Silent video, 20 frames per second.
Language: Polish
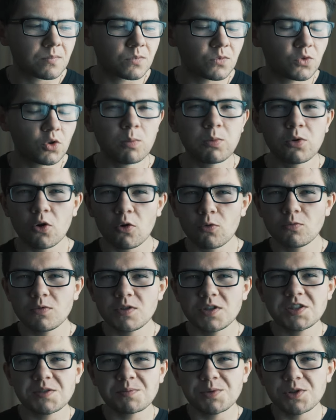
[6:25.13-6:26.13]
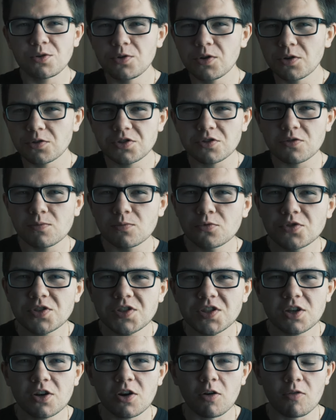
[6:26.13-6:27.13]
dobrą, inspirującą
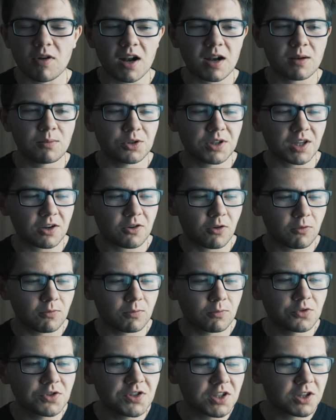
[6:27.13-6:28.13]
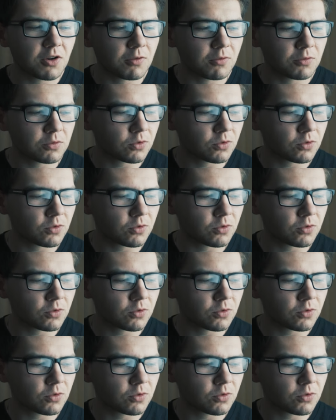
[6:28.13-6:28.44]
muzyką, albo taką muzyką,